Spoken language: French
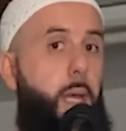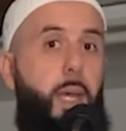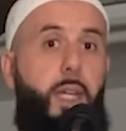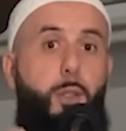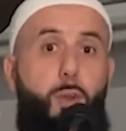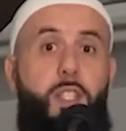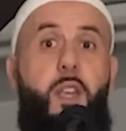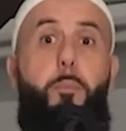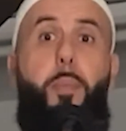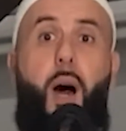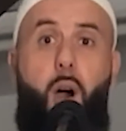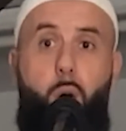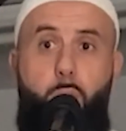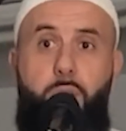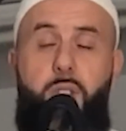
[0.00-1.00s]
et de ces
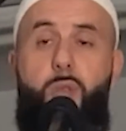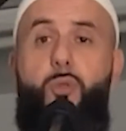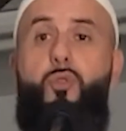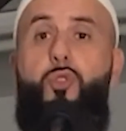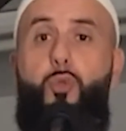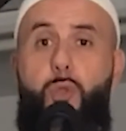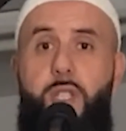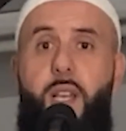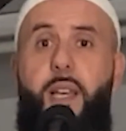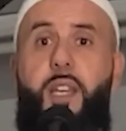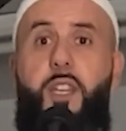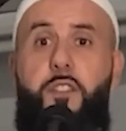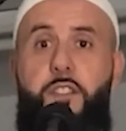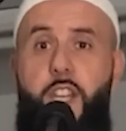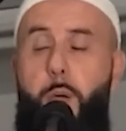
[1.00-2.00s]
parents qui ont tout
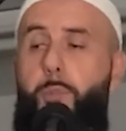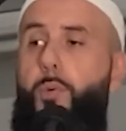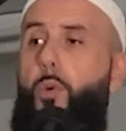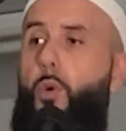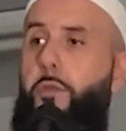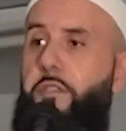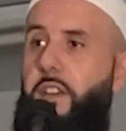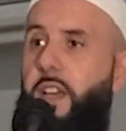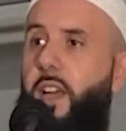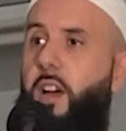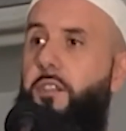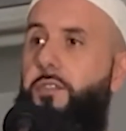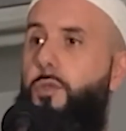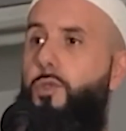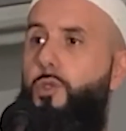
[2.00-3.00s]
sacrifié pour offrir
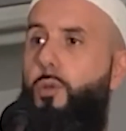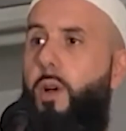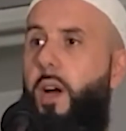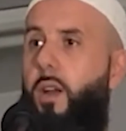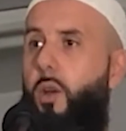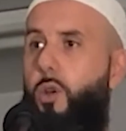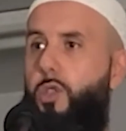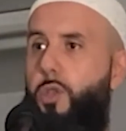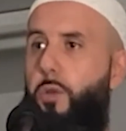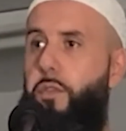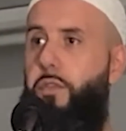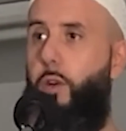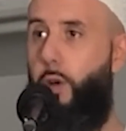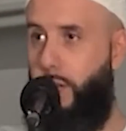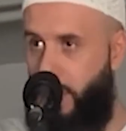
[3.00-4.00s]
un futur à leurs
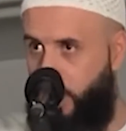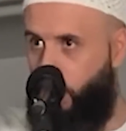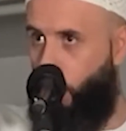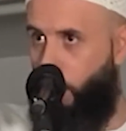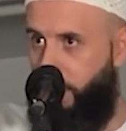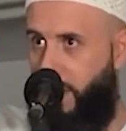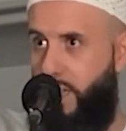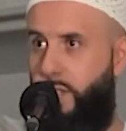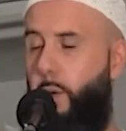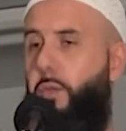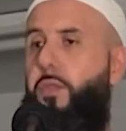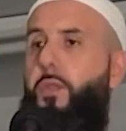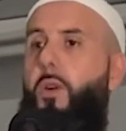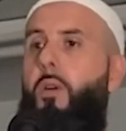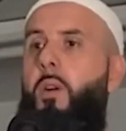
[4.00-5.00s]
enfants, ils trouvent des
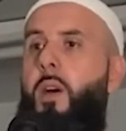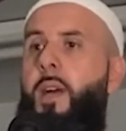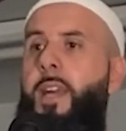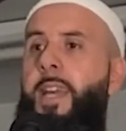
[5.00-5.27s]
enfants